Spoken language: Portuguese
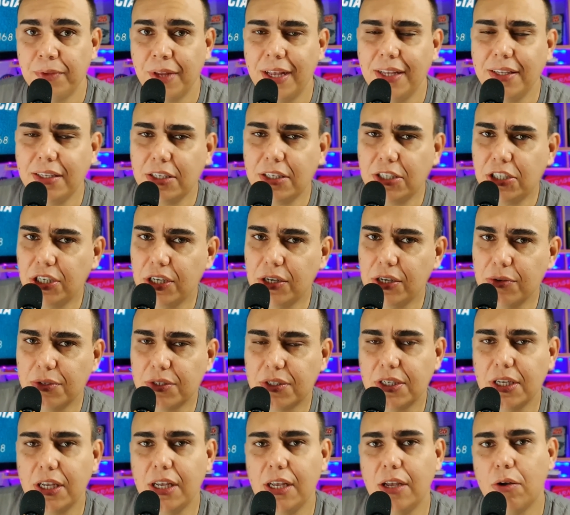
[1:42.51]
Existiam
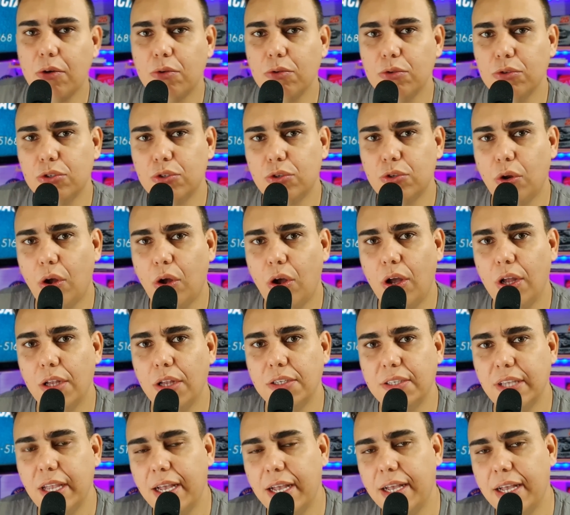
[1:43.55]
sim alguns
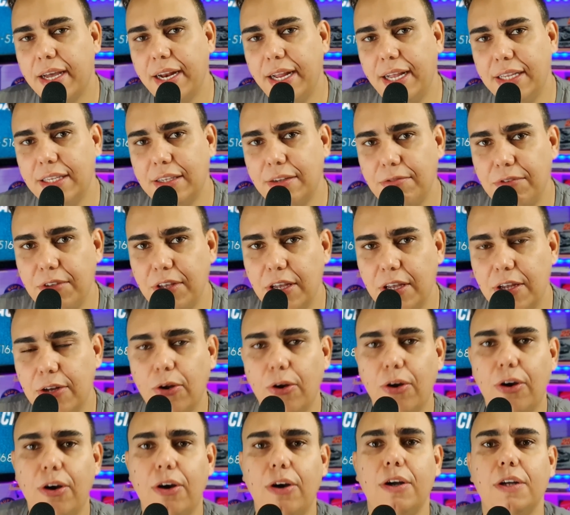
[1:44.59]
lotes, a né? Creta vinha em
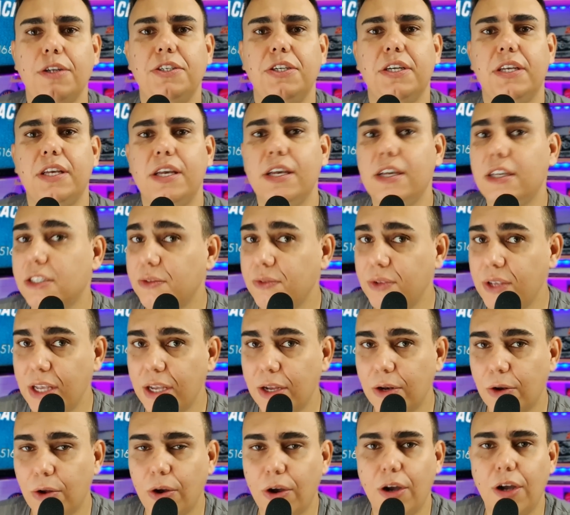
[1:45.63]
lote, Kicks vinha
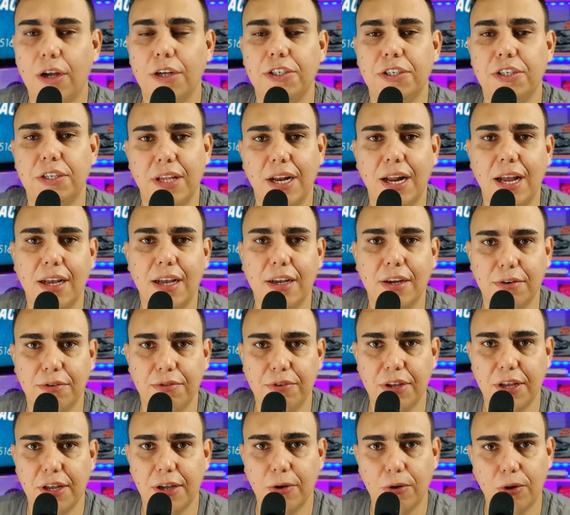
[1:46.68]
em lote, Tracker
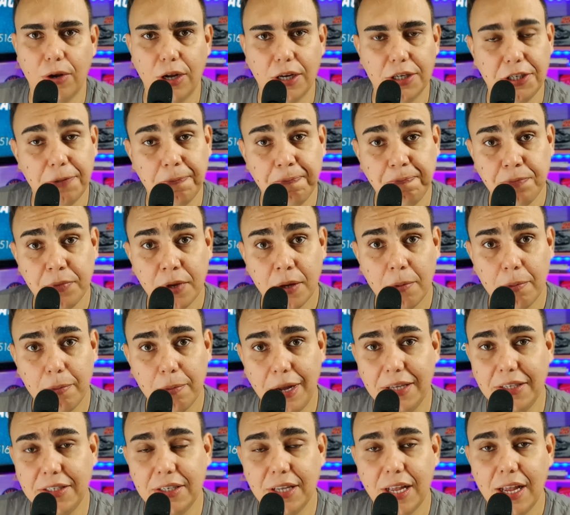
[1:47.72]
vinha em lote,
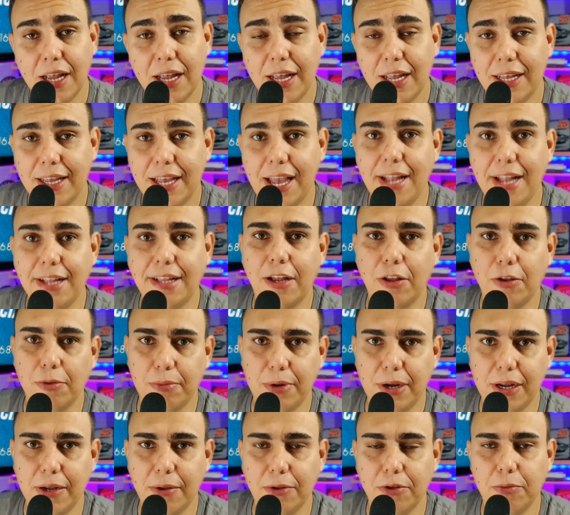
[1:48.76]
mas quem está no,
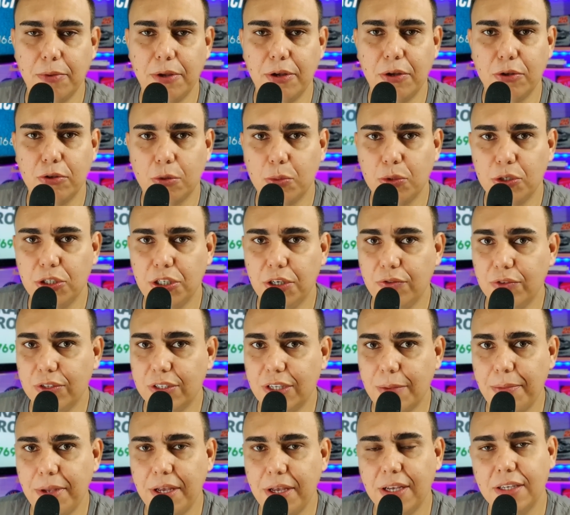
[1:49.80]
meio automotivo
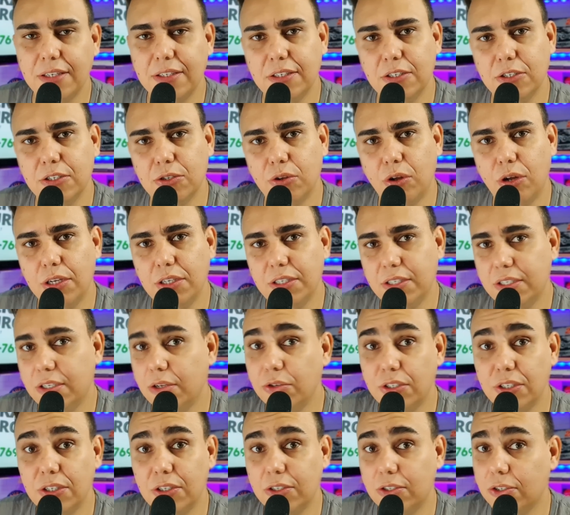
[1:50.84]
sabia que esses lotes
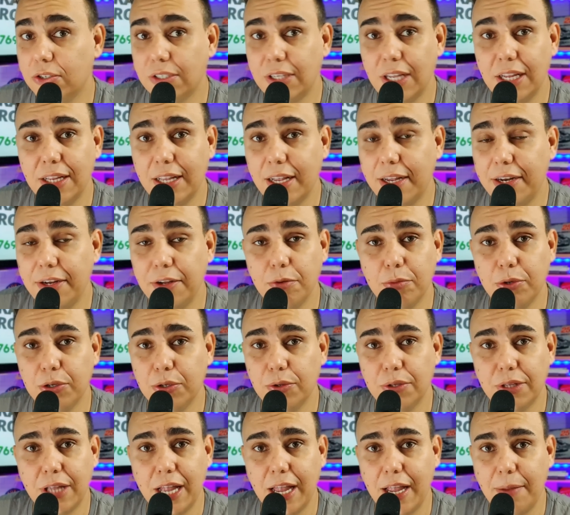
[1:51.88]
não se sustentariam
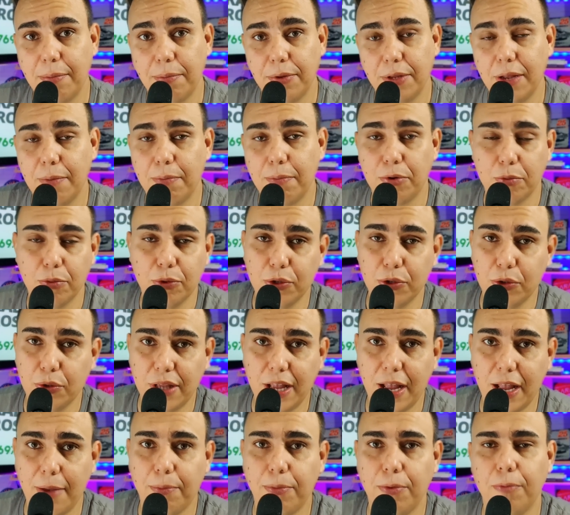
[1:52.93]
muito tempo, né, por muito
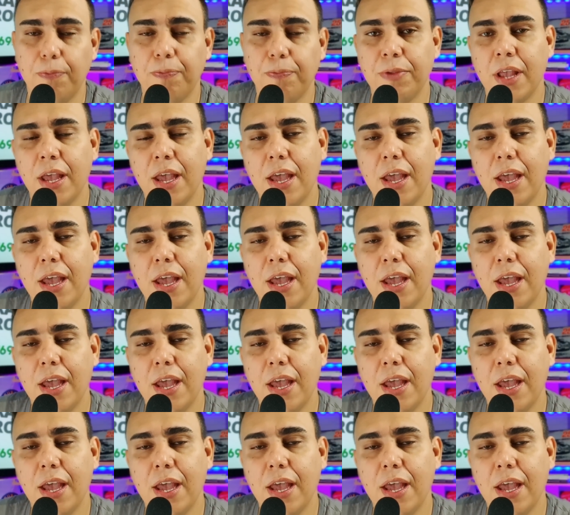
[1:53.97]
tempo.